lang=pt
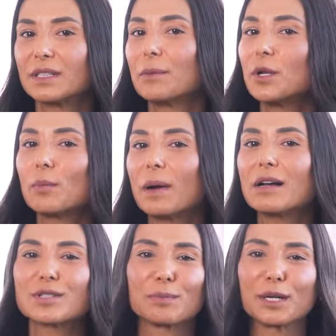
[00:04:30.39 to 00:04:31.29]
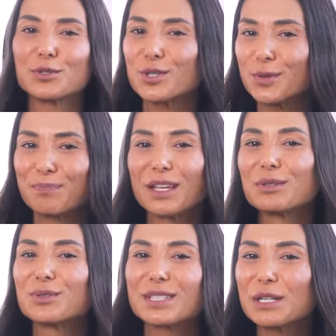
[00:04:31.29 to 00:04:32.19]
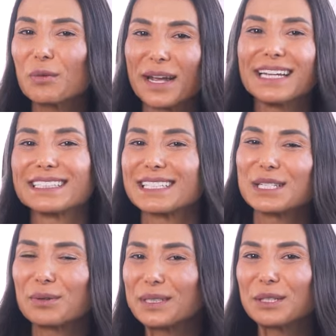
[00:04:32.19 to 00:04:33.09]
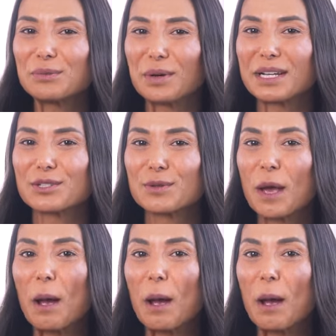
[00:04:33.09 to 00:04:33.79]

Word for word: na menopausa a partir dos 50, 51 anos.